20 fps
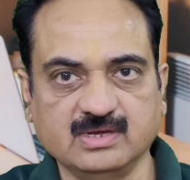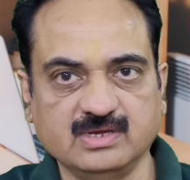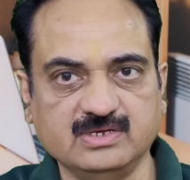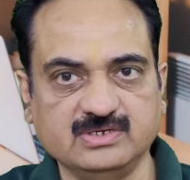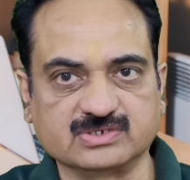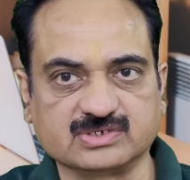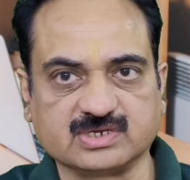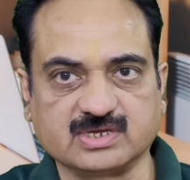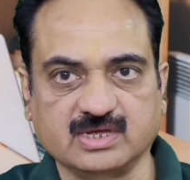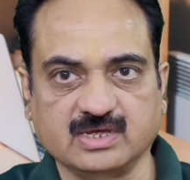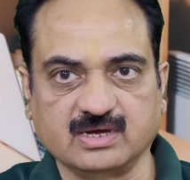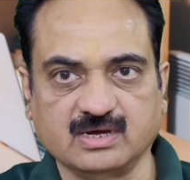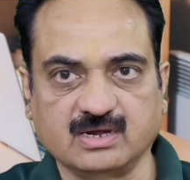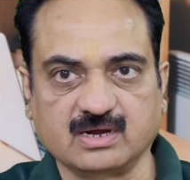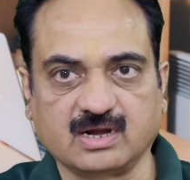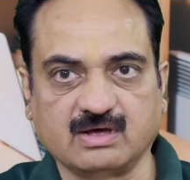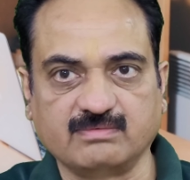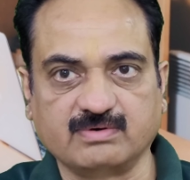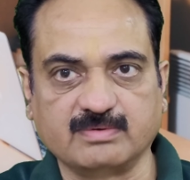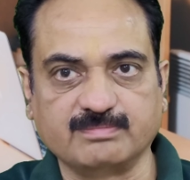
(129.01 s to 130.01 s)
इसके
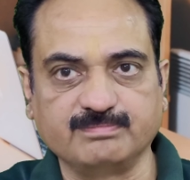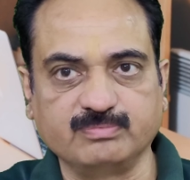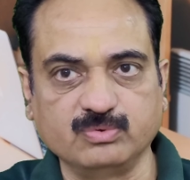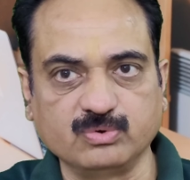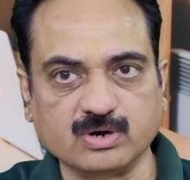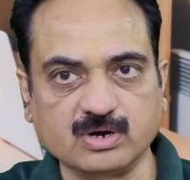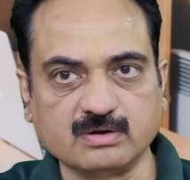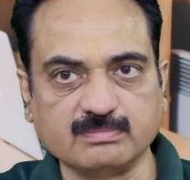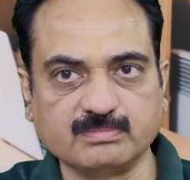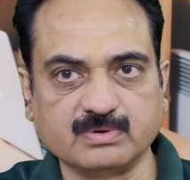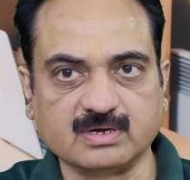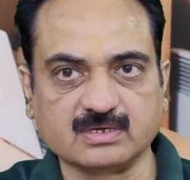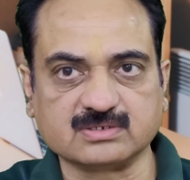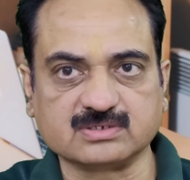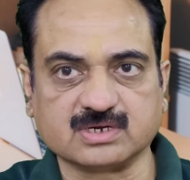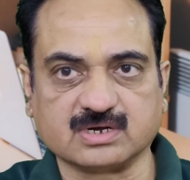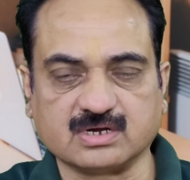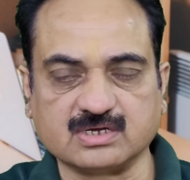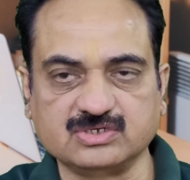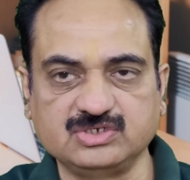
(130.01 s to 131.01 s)
अलावा पूर्ण मास
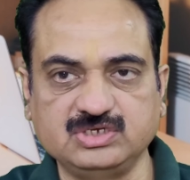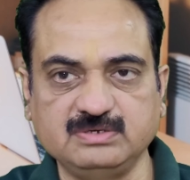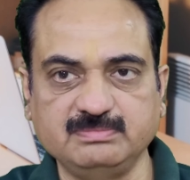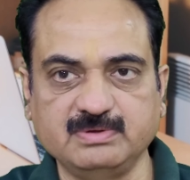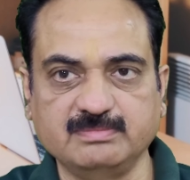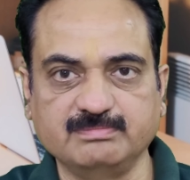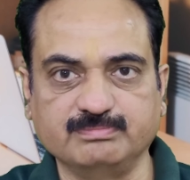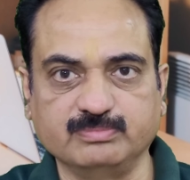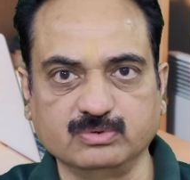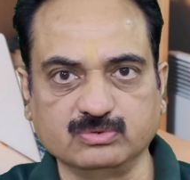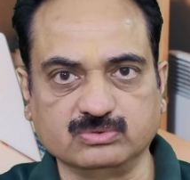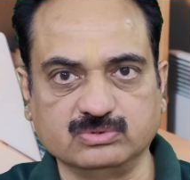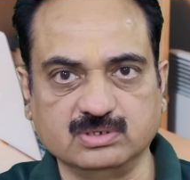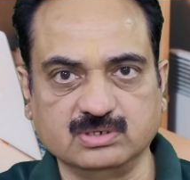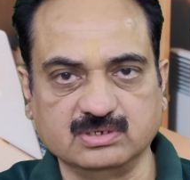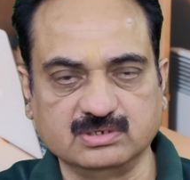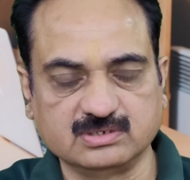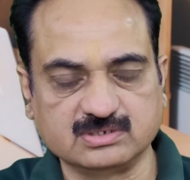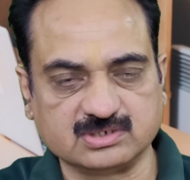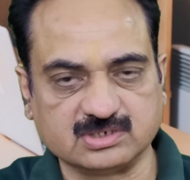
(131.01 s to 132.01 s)
राशि में बुद्ध
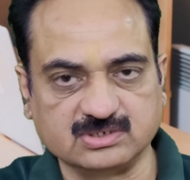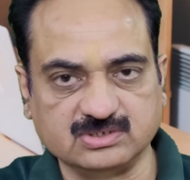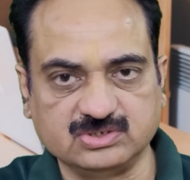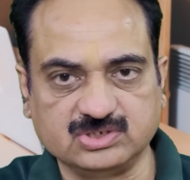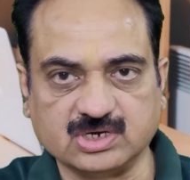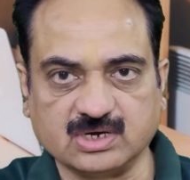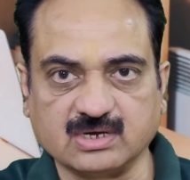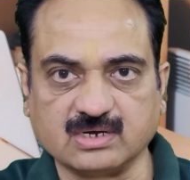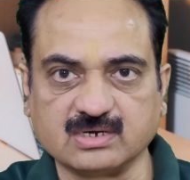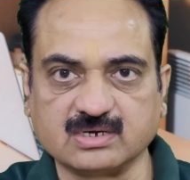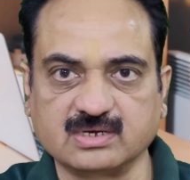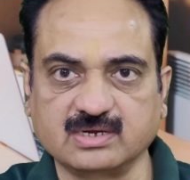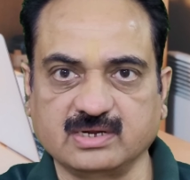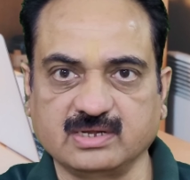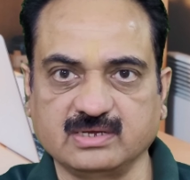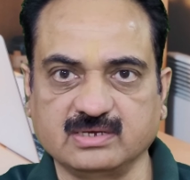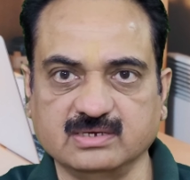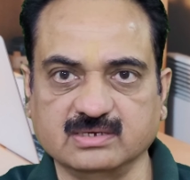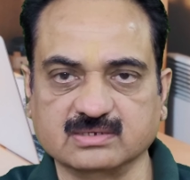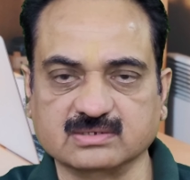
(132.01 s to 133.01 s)
संचार
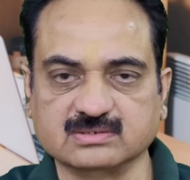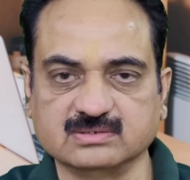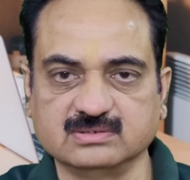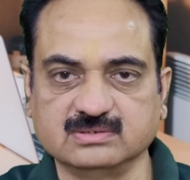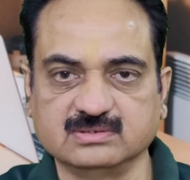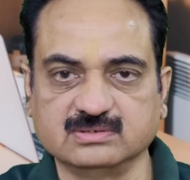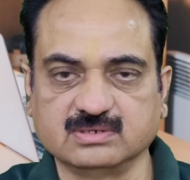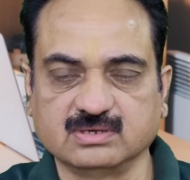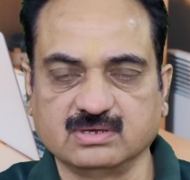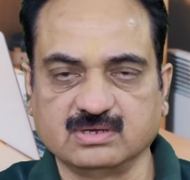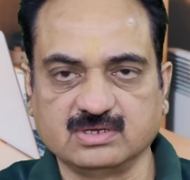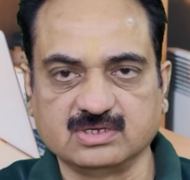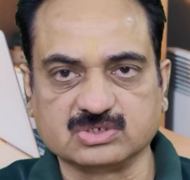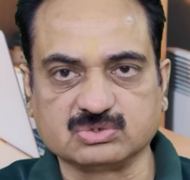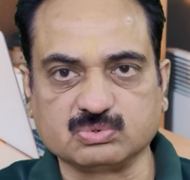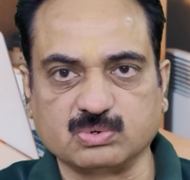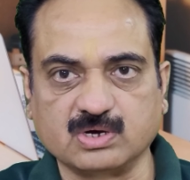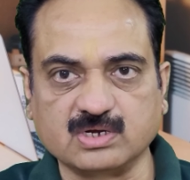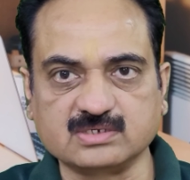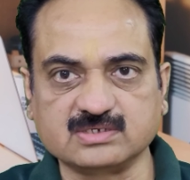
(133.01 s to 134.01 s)
करेगा
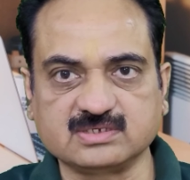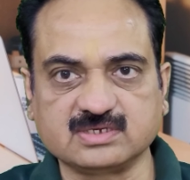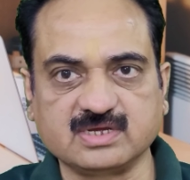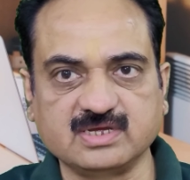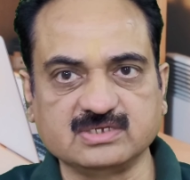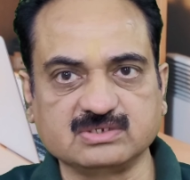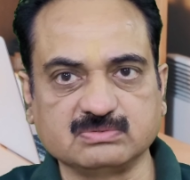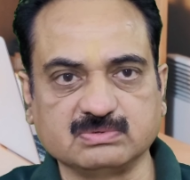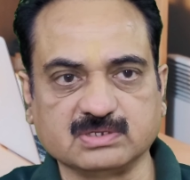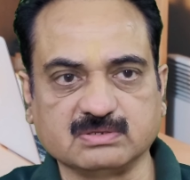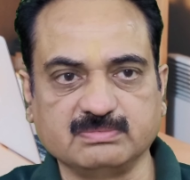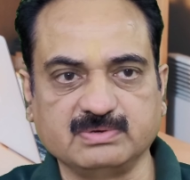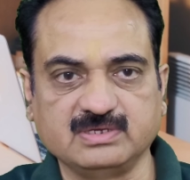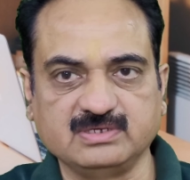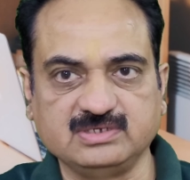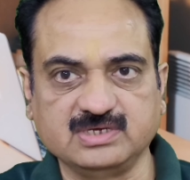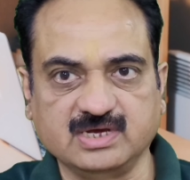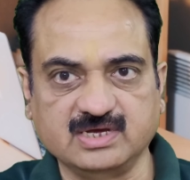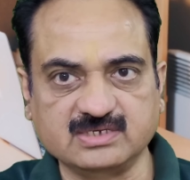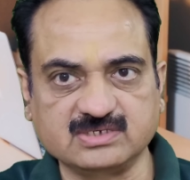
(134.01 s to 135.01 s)
स्वास्थ्य के संबंध में
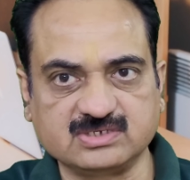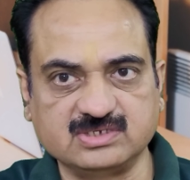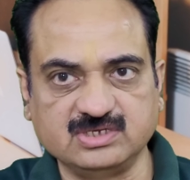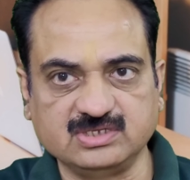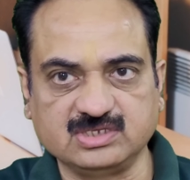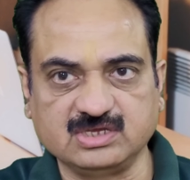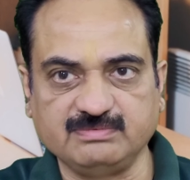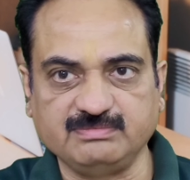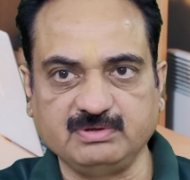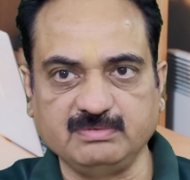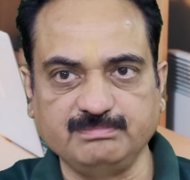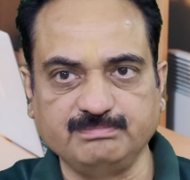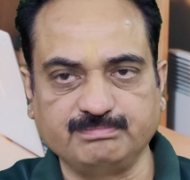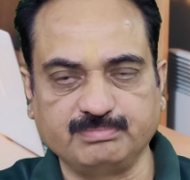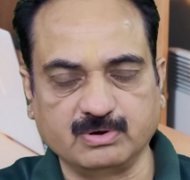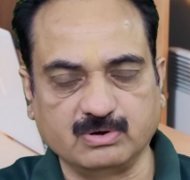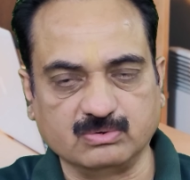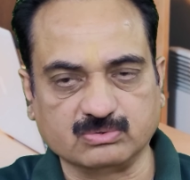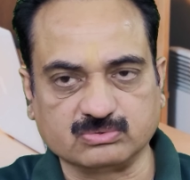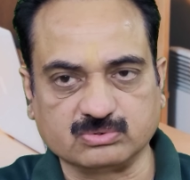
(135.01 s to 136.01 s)
यह स्थिति भी
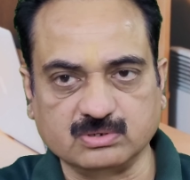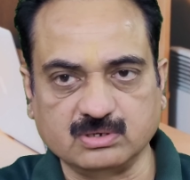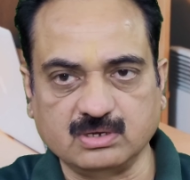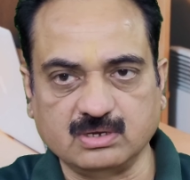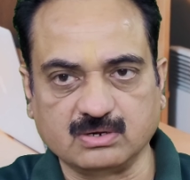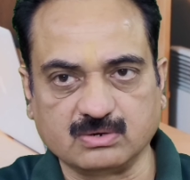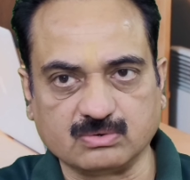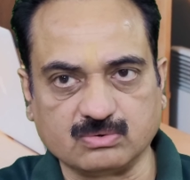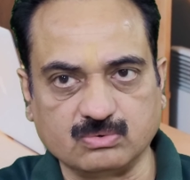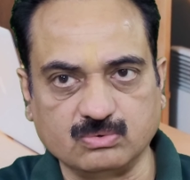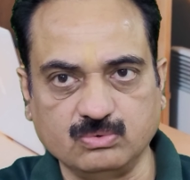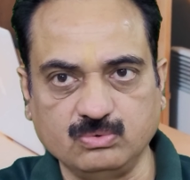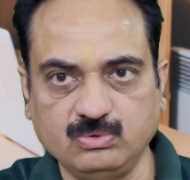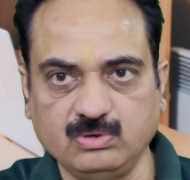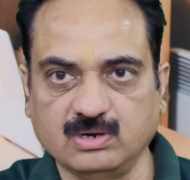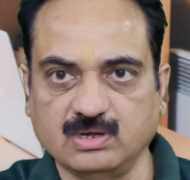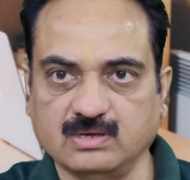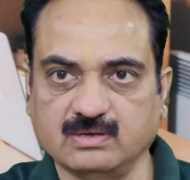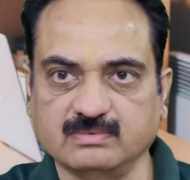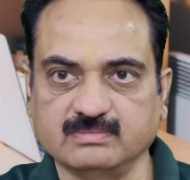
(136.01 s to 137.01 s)
बहुत अनुकूल
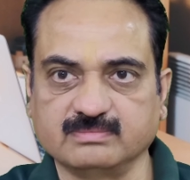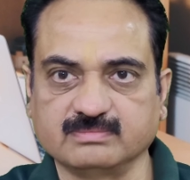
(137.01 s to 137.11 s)
है